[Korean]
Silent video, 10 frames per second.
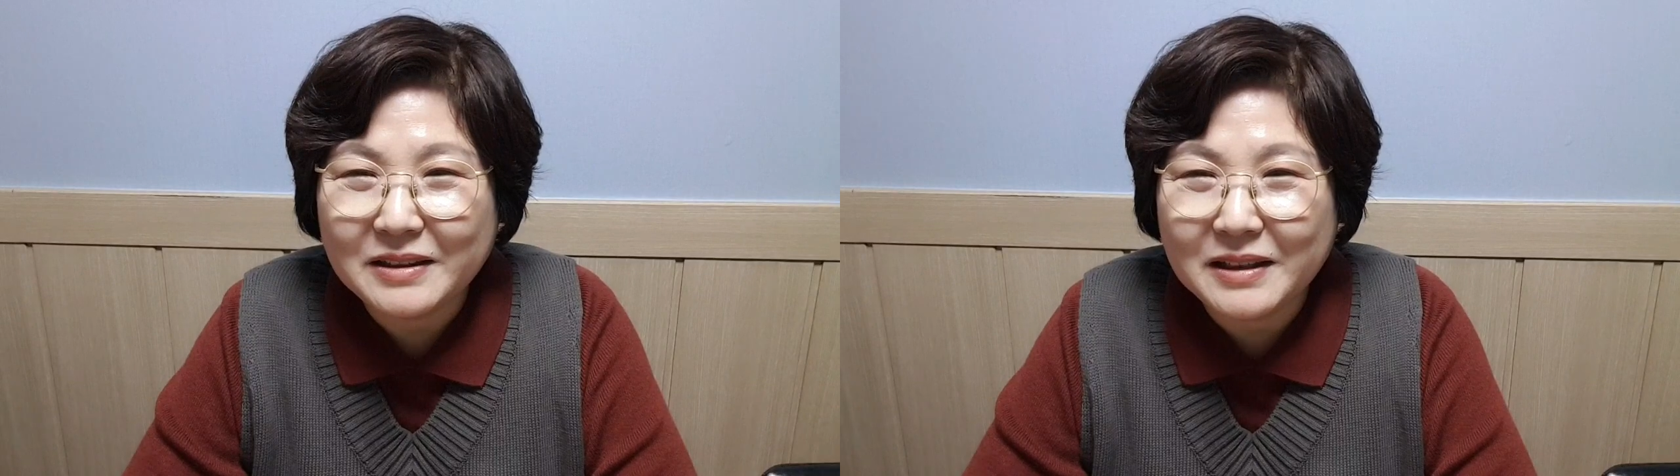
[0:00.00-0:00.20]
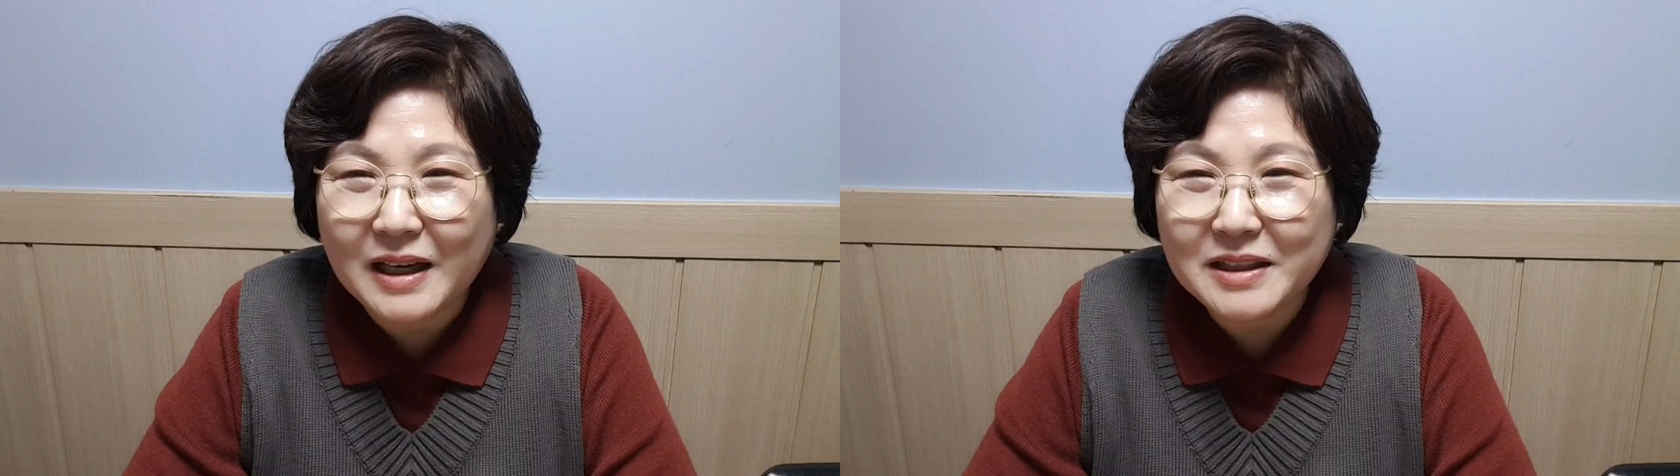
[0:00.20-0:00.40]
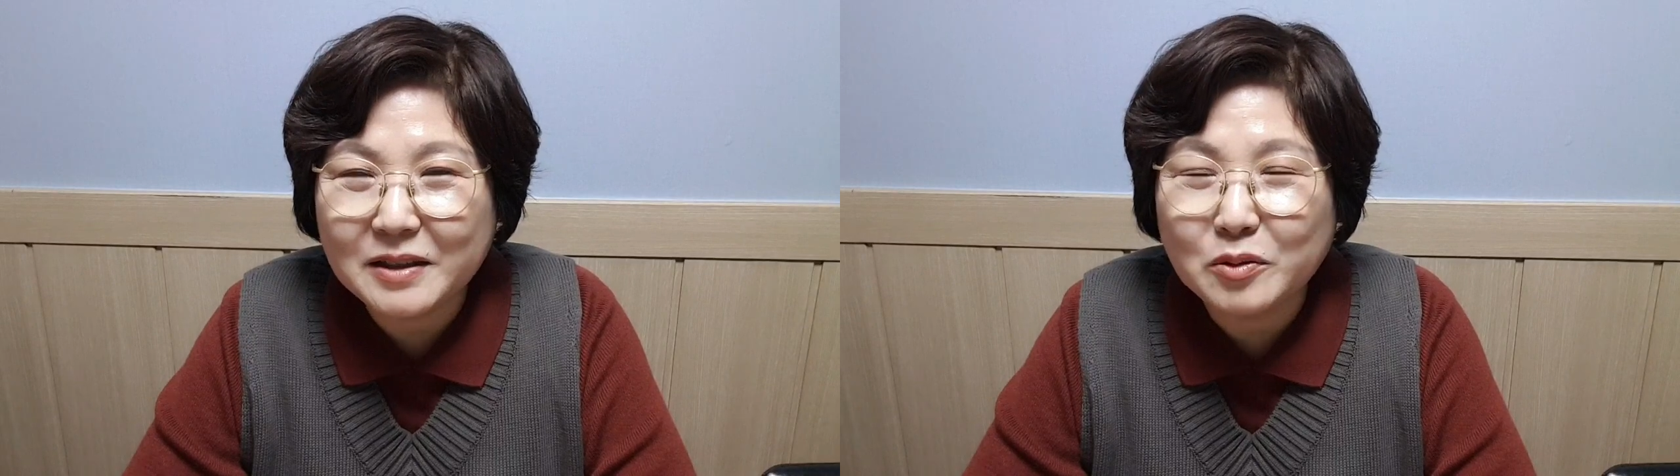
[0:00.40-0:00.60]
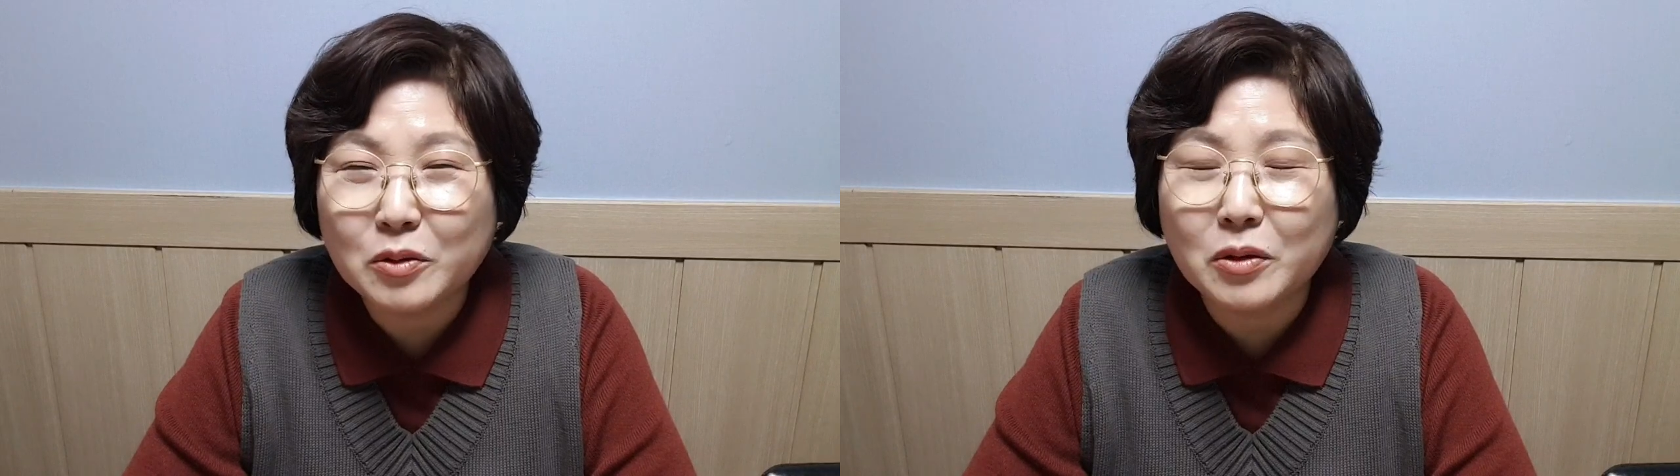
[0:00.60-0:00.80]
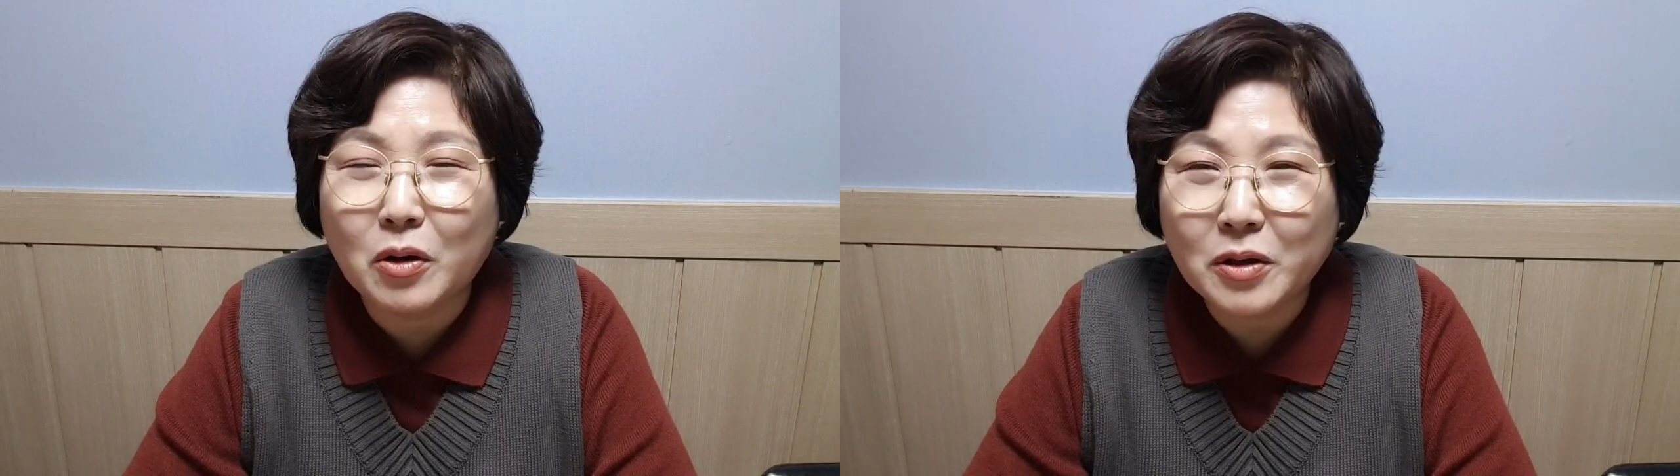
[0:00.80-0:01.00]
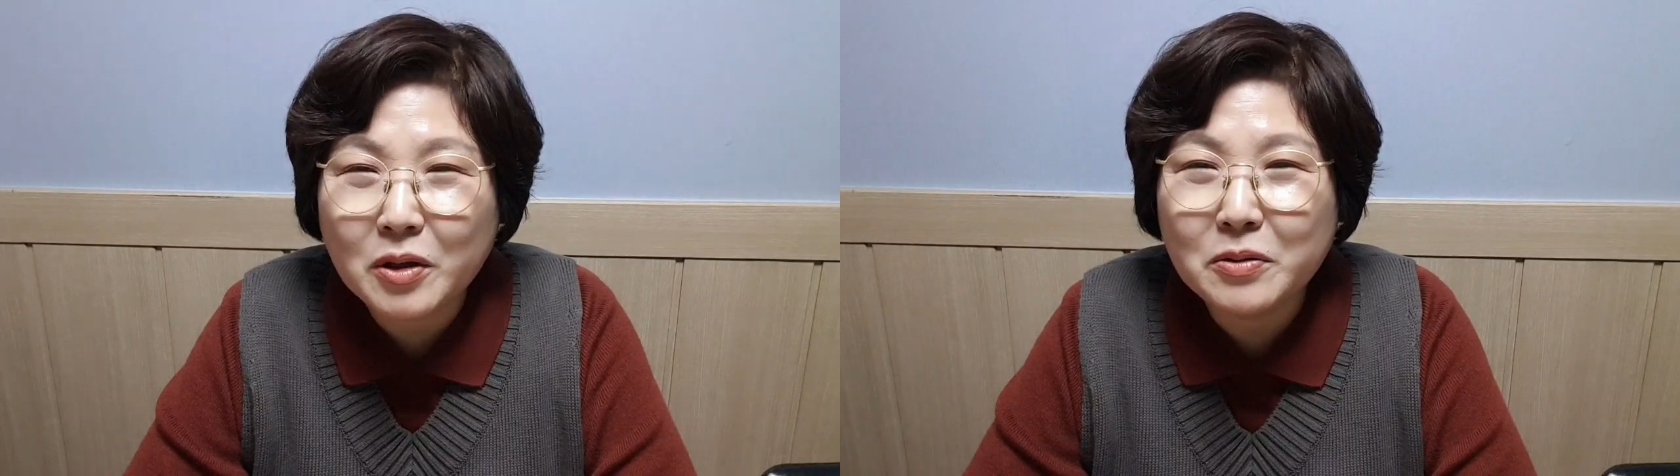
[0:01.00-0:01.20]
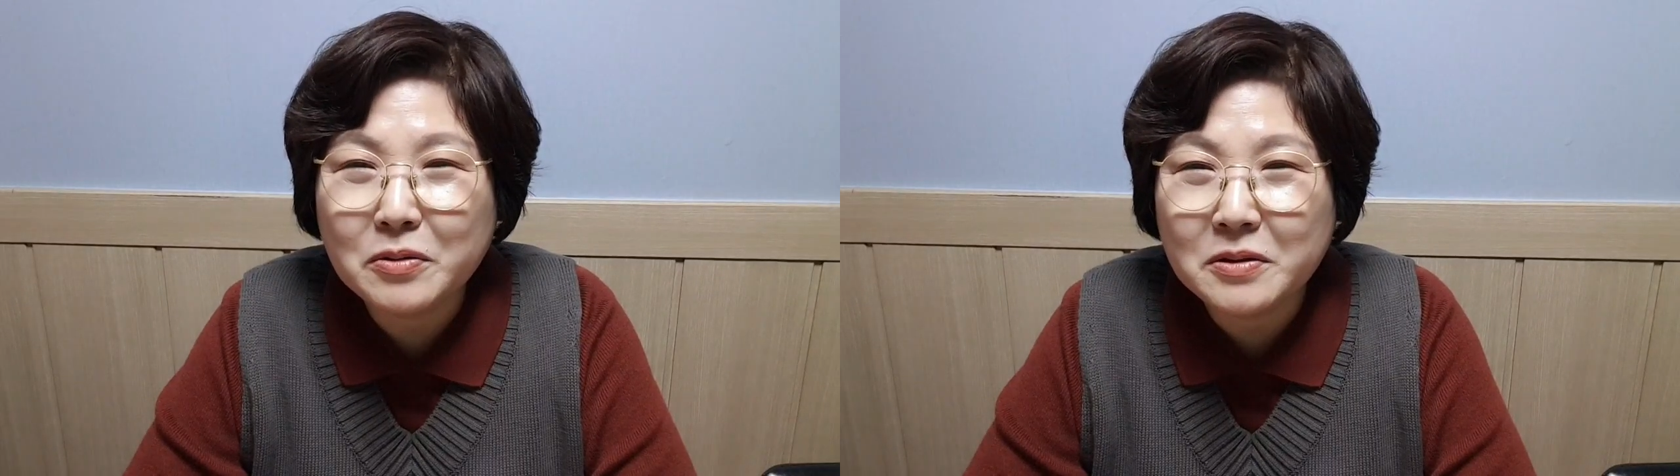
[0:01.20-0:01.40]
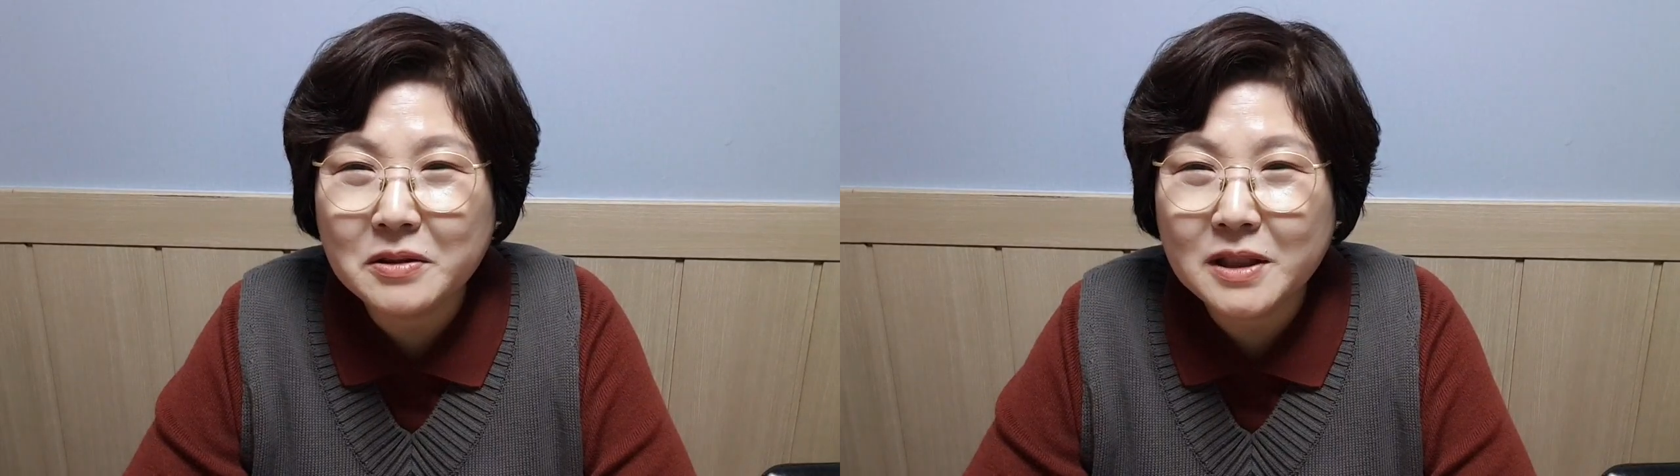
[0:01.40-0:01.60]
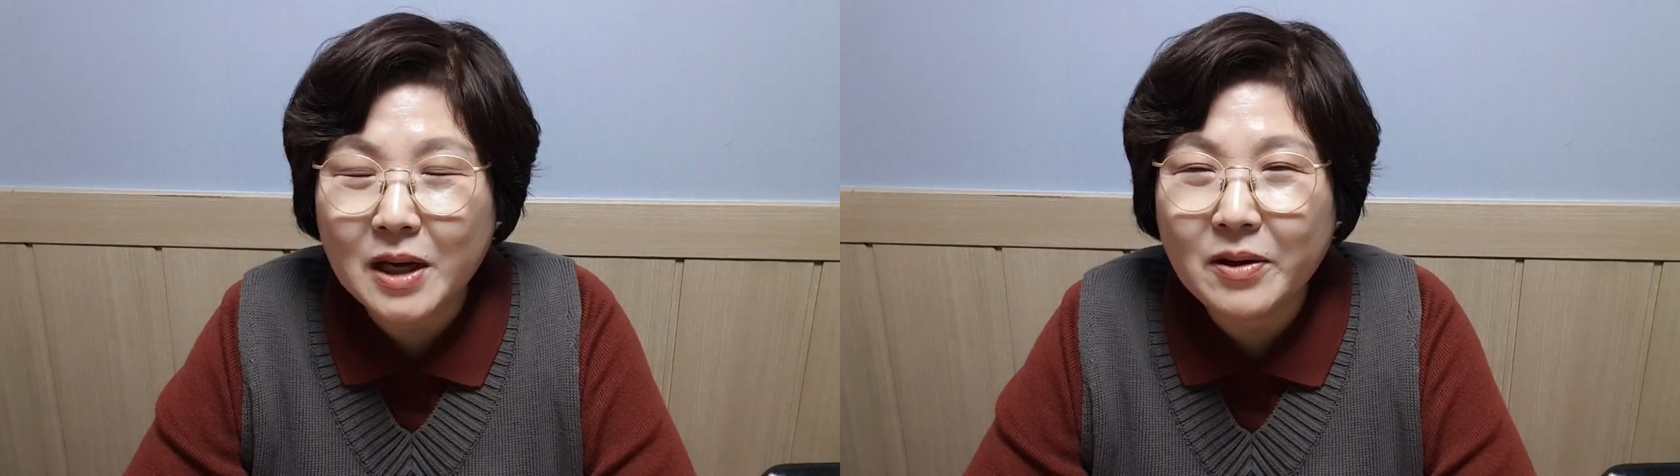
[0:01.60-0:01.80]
어, 아직은 또 어려운